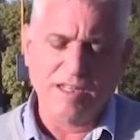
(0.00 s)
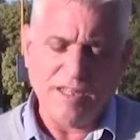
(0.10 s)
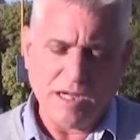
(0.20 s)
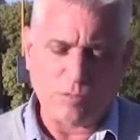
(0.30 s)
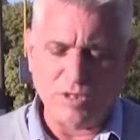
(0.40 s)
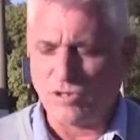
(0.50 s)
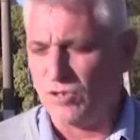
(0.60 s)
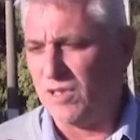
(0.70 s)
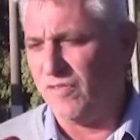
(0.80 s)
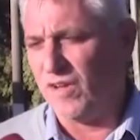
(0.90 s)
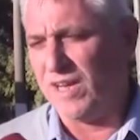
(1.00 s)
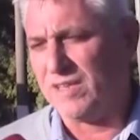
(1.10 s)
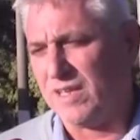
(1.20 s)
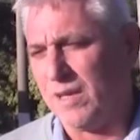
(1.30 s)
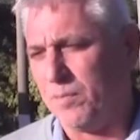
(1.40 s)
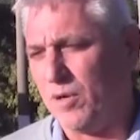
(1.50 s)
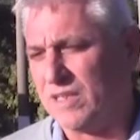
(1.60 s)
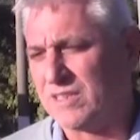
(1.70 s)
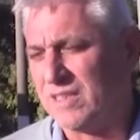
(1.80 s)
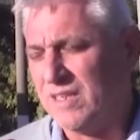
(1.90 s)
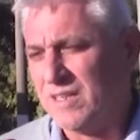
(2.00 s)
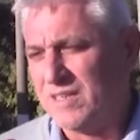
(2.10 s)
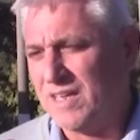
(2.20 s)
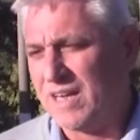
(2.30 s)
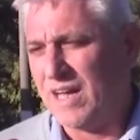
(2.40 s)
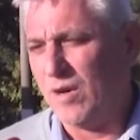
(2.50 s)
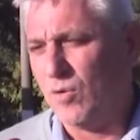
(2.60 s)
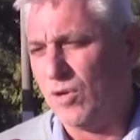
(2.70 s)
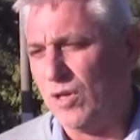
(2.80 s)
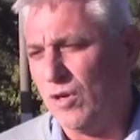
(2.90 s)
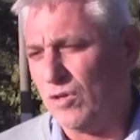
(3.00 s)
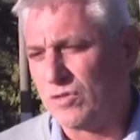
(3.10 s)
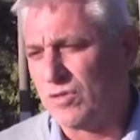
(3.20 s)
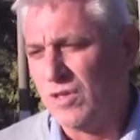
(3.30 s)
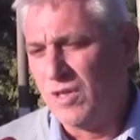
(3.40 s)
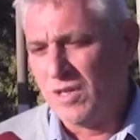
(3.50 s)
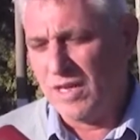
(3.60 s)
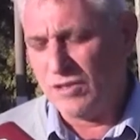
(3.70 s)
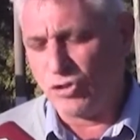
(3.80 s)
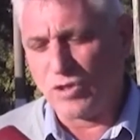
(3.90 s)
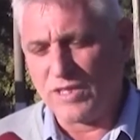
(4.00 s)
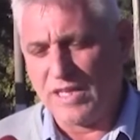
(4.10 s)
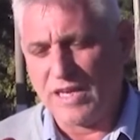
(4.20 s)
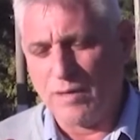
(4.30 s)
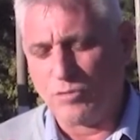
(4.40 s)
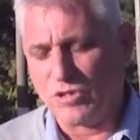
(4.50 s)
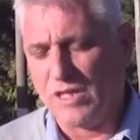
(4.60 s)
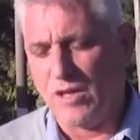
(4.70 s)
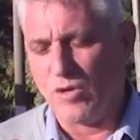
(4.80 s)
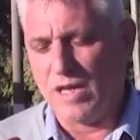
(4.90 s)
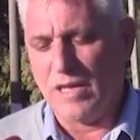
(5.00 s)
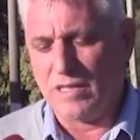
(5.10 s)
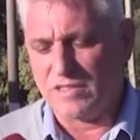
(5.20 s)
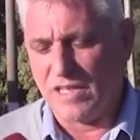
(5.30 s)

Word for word: de actuación diferente después de cada uno de los hechos que tengamos en la localidad.